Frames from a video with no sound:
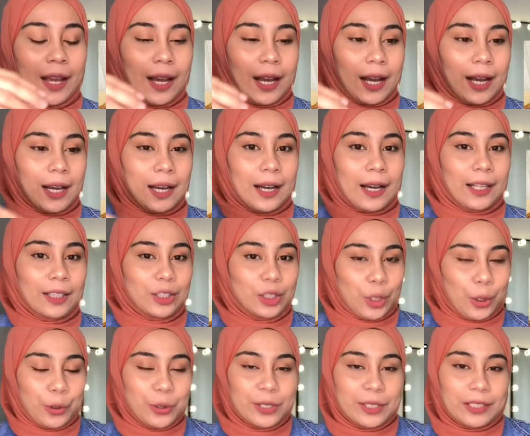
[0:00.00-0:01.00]
uh,
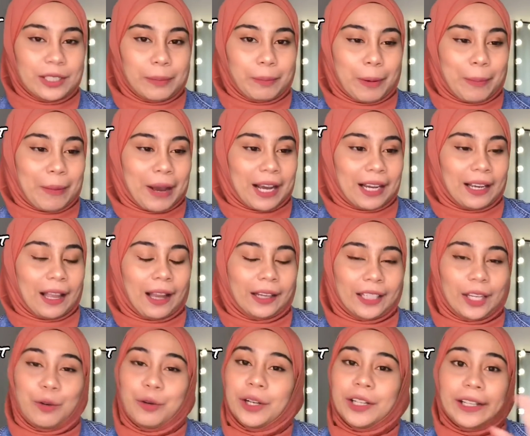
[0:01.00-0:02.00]
toast di
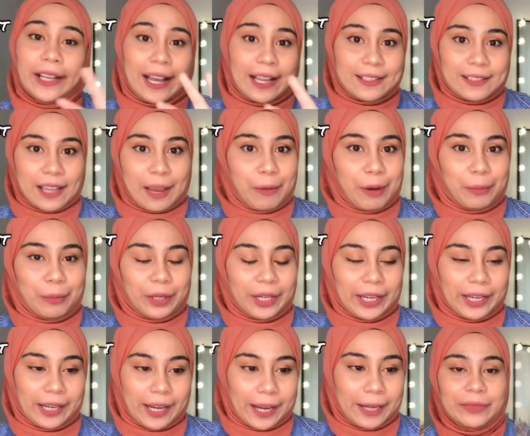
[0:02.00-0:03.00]
pemanggangnya udah dikasih sama
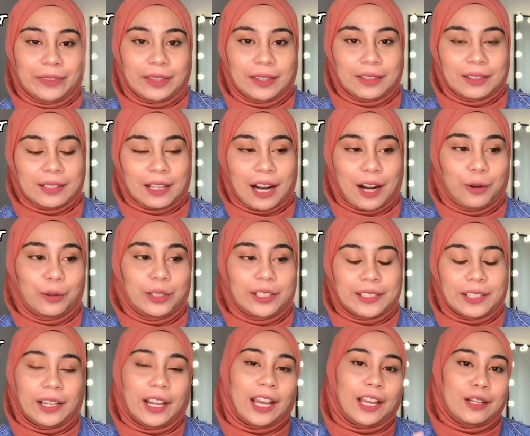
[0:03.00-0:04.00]
mereka. Selalu
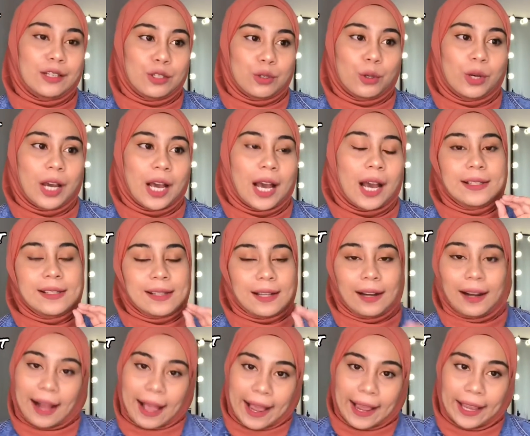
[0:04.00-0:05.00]
disediain juga
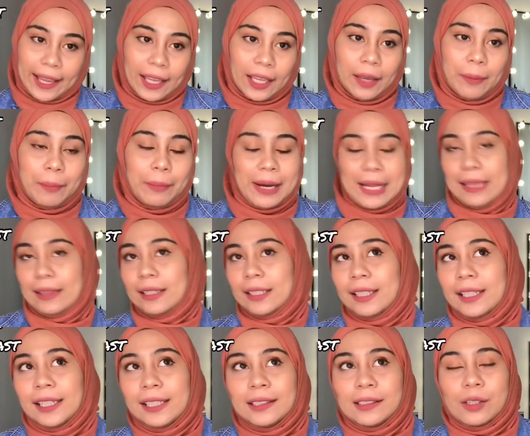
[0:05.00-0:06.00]
selai,
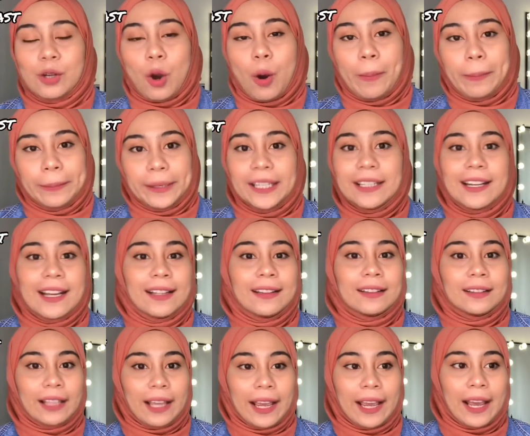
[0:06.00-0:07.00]
butter, kopi dan
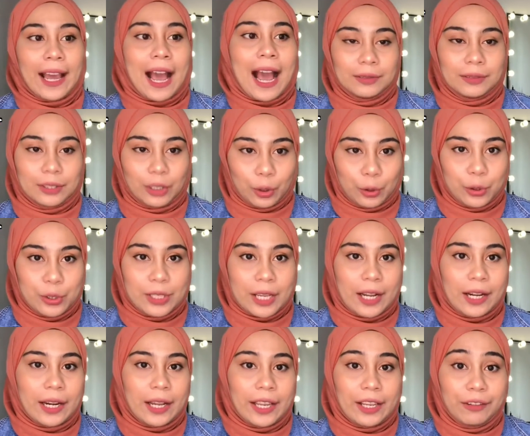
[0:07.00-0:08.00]
teh. Terus
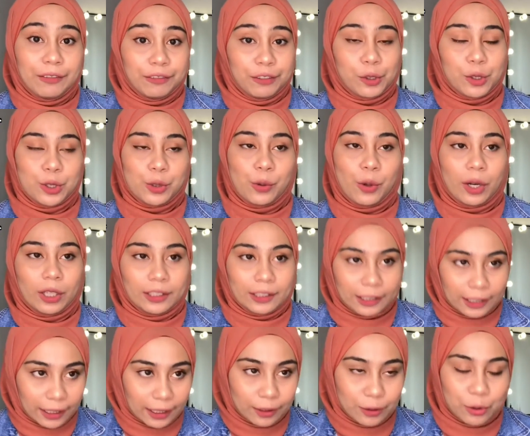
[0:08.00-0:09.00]
ada infused
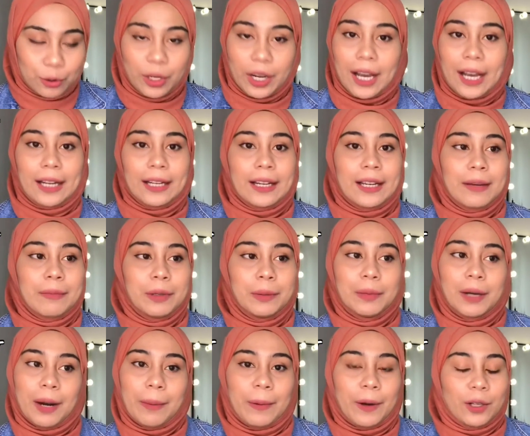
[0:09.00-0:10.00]
water juga ada
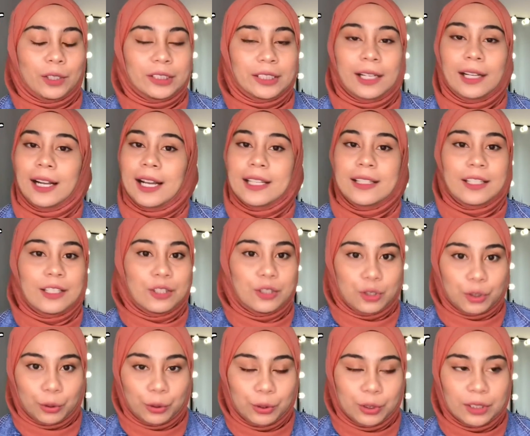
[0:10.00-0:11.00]
beberapa hostel ngasih
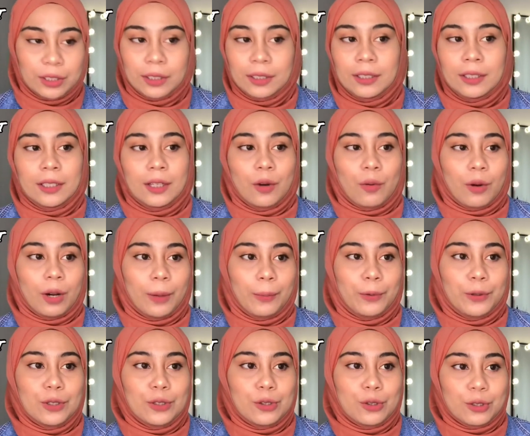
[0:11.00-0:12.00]
jus
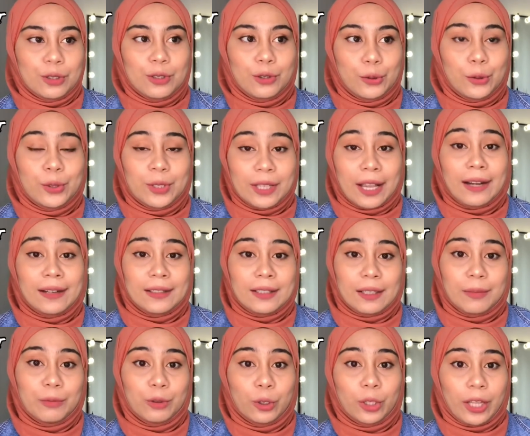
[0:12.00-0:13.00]
walaupun jus-jusan
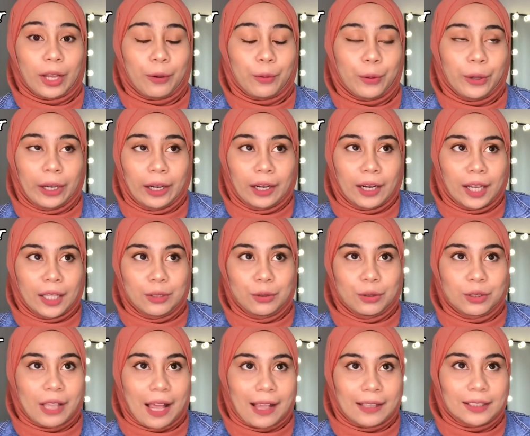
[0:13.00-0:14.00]
sih menurut aku ya nggak
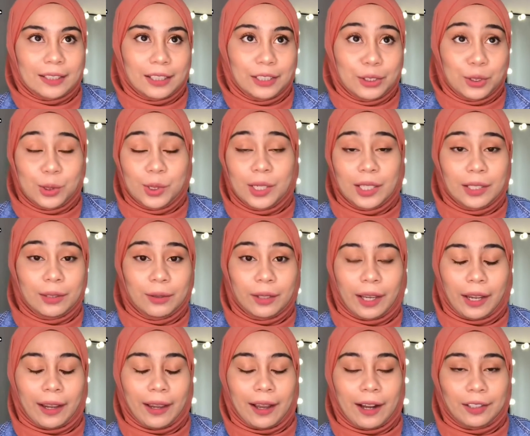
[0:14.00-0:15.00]
jus asli juga itu
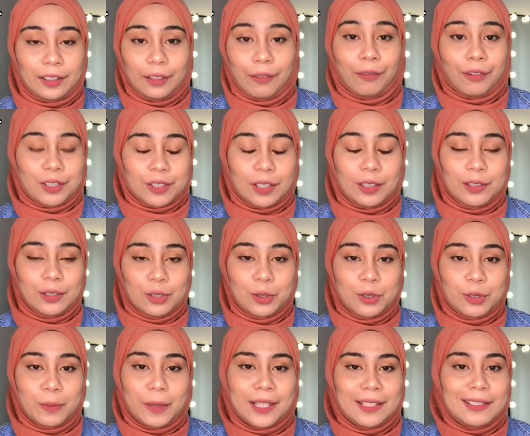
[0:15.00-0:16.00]
kayak artificial
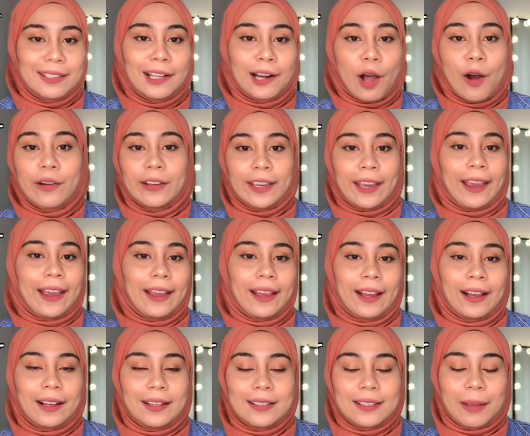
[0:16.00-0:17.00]
juice but still oke
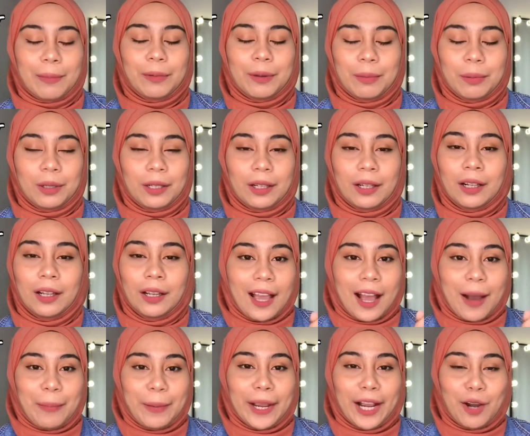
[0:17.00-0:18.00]
okay, acceptable
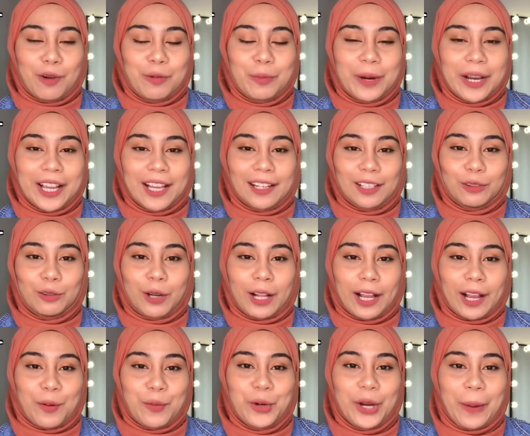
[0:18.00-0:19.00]
apa yang kamu bayar itulah
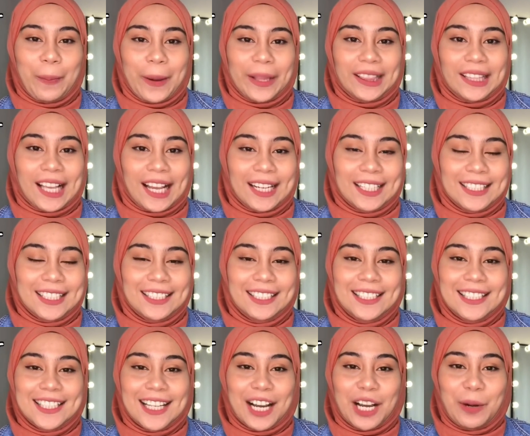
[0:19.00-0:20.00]
yang kamu dapatkan jadi
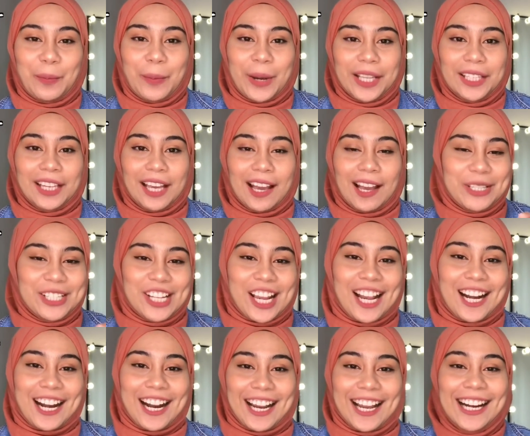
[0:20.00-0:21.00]
jangan banyak
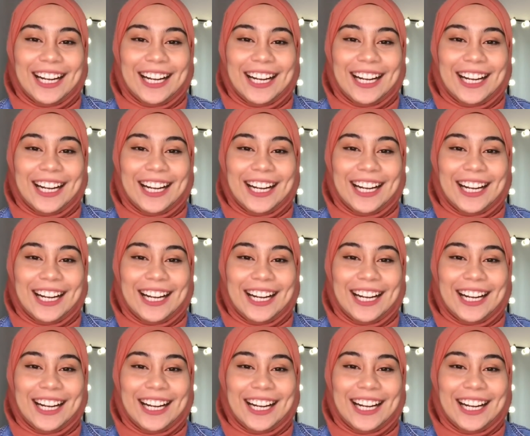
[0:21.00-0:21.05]
bicara ya